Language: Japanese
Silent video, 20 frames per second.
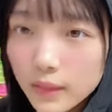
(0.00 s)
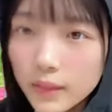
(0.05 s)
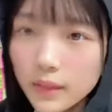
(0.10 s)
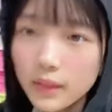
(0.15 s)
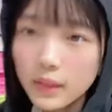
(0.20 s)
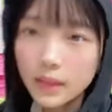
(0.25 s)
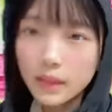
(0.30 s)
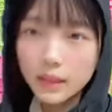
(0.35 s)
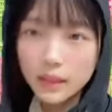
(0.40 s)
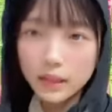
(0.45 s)

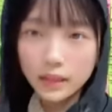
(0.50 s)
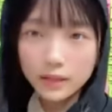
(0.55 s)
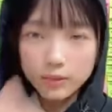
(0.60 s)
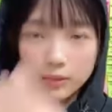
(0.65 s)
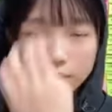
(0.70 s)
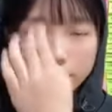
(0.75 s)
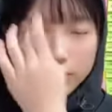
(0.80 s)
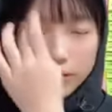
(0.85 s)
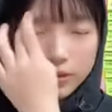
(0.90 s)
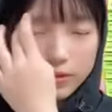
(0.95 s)
はい
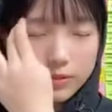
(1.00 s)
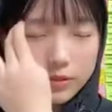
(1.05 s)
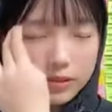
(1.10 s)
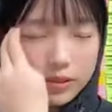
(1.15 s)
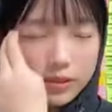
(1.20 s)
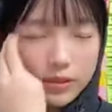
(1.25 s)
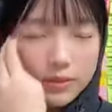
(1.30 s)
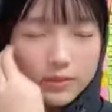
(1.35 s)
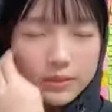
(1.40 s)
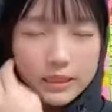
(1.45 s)
ブログも
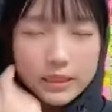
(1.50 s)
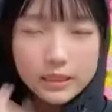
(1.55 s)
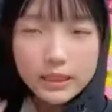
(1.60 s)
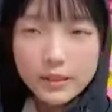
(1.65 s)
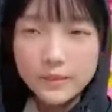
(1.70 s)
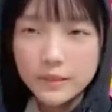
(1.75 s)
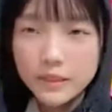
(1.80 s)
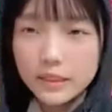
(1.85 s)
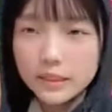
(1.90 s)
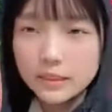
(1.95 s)
載りまし
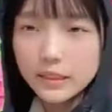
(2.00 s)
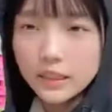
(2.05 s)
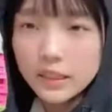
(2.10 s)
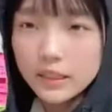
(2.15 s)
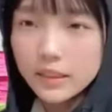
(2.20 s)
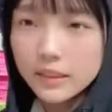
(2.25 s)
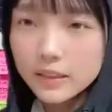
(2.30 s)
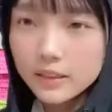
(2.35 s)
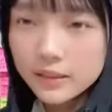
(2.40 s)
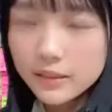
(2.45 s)
た皆
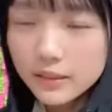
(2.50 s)
さんイ